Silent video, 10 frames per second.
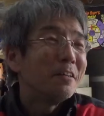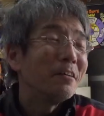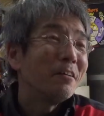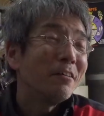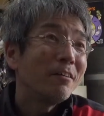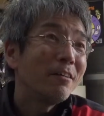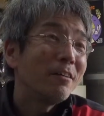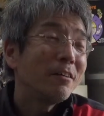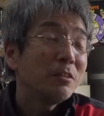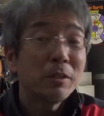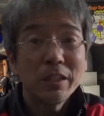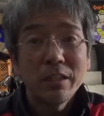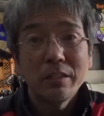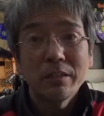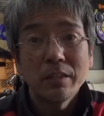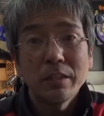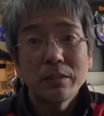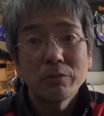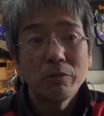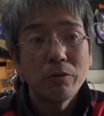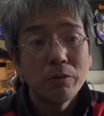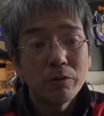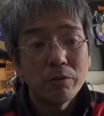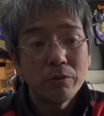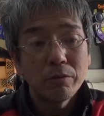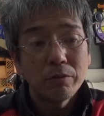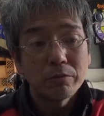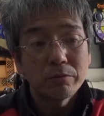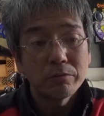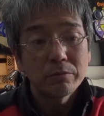えー、今ねえっ、ー、と、